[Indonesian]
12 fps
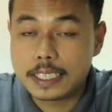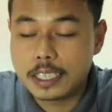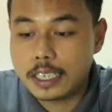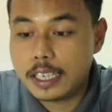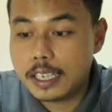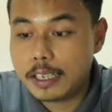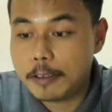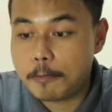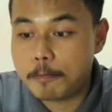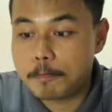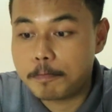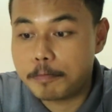sendiri,
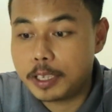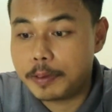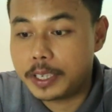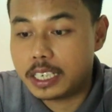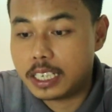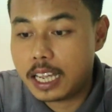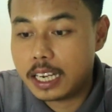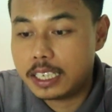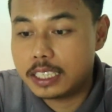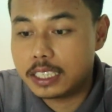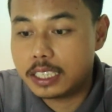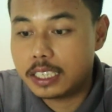bir bintang
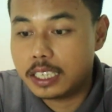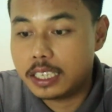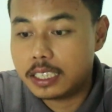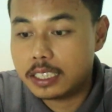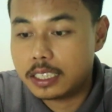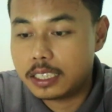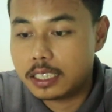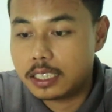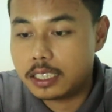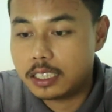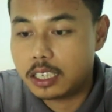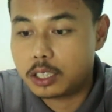di sini
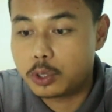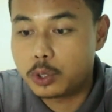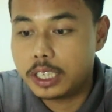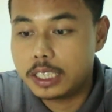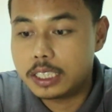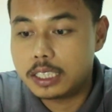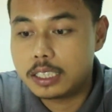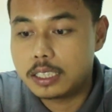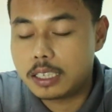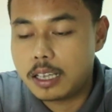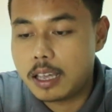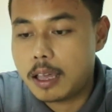tertulis
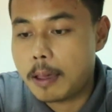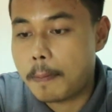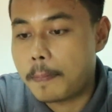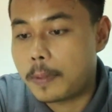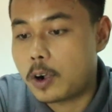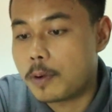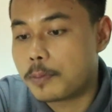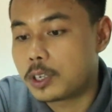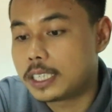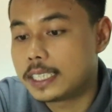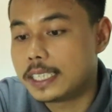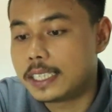
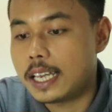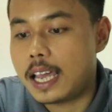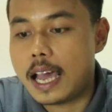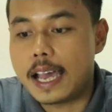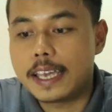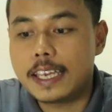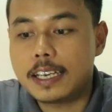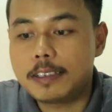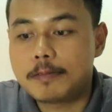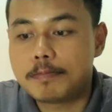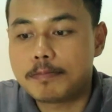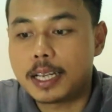Komposisinya air,
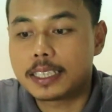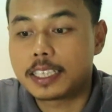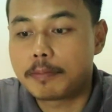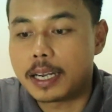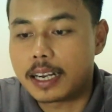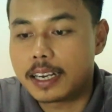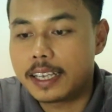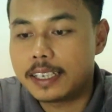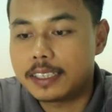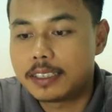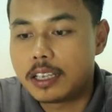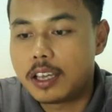malted
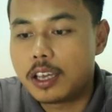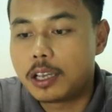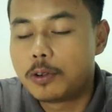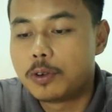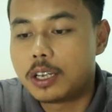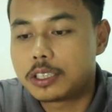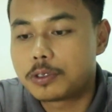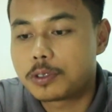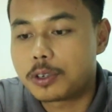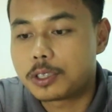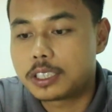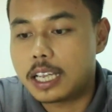barley, gula
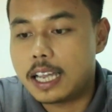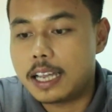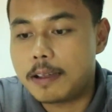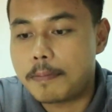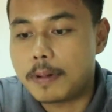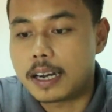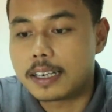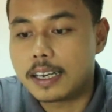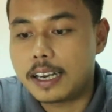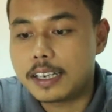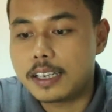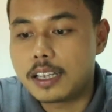suprosa,
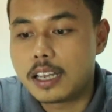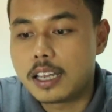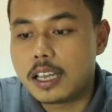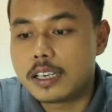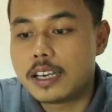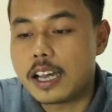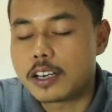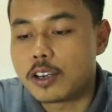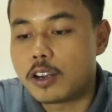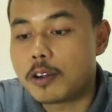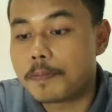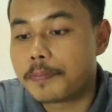barley, dan
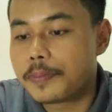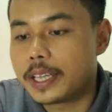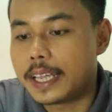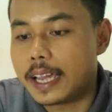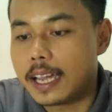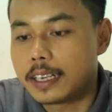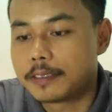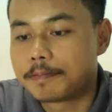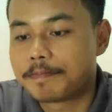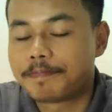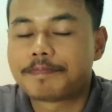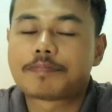hop pilihan.
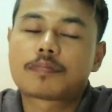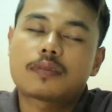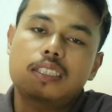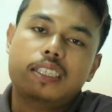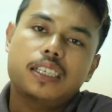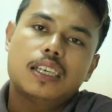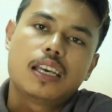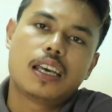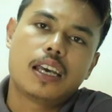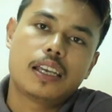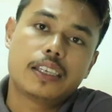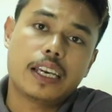
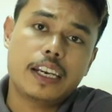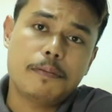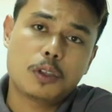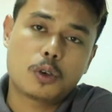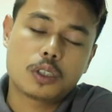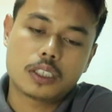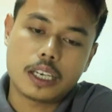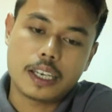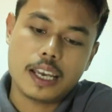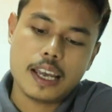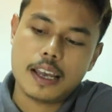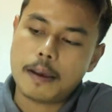Jadi menurut
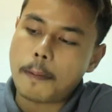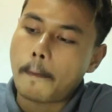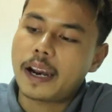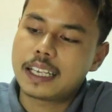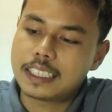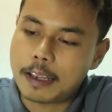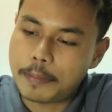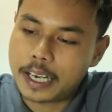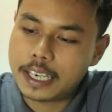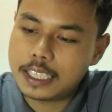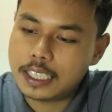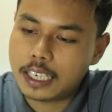saya rasa
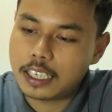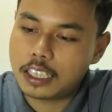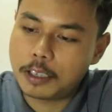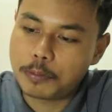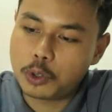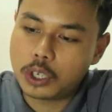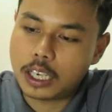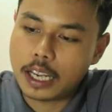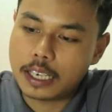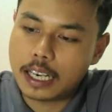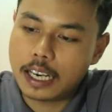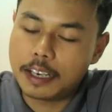manis yang
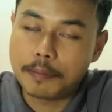ditimbulkan dari